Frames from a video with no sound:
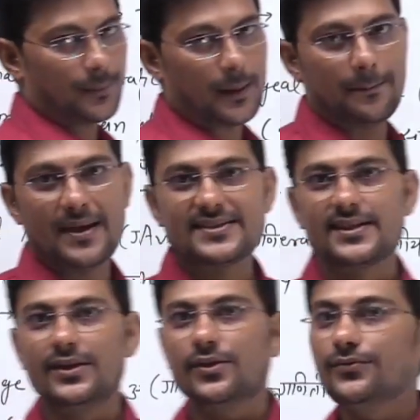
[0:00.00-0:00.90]

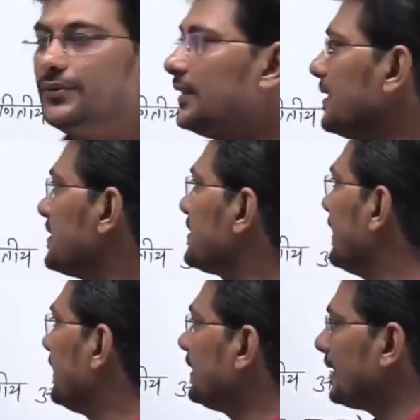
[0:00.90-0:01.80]
मेजर ऑफ
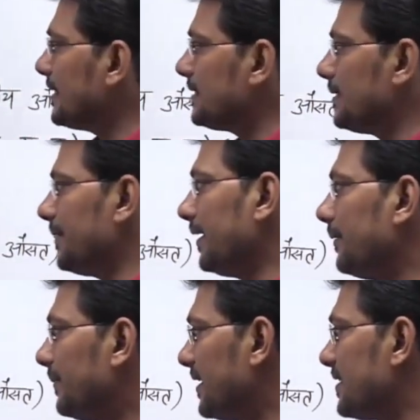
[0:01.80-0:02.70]
सेंट्रल टेंडेंसी में
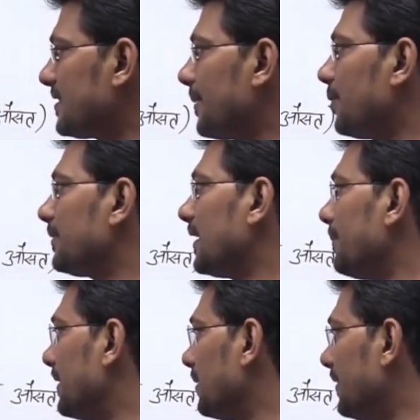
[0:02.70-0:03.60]
मैंने जैसे आपको बताया
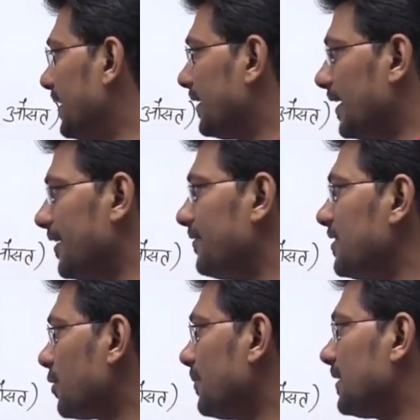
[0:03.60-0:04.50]
मैथमेटिकल एवरेज
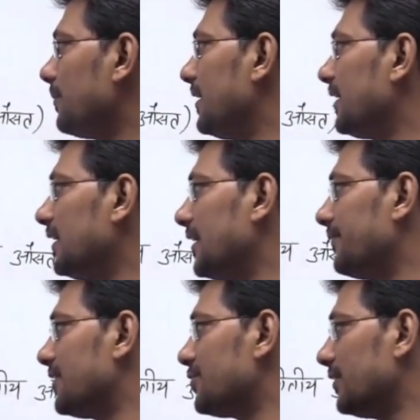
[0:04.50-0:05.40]
और मैथमेटिकल
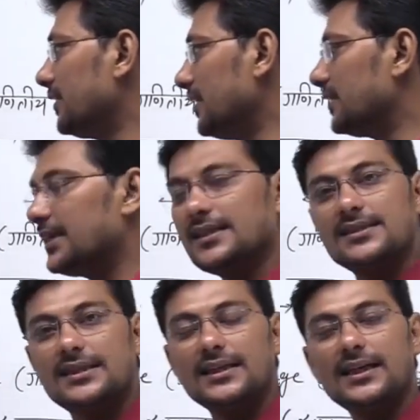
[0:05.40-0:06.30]
एवरेज जो है तीन तरीके
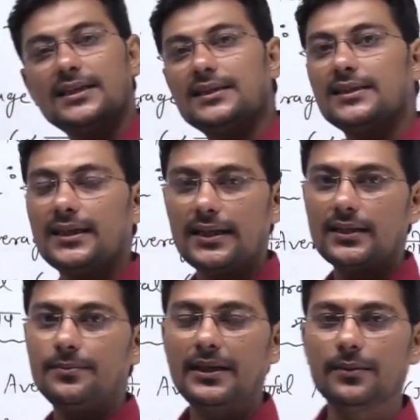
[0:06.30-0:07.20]
से निकाला जाता है
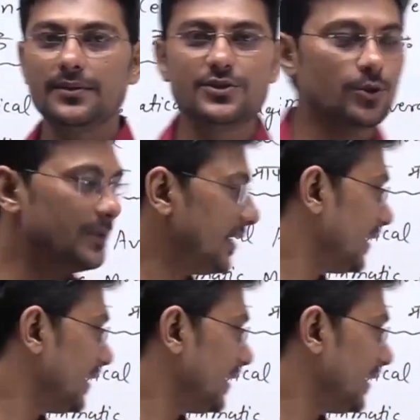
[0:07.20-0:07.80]
अर्थमेटिक मीन ज्योमेट्रिक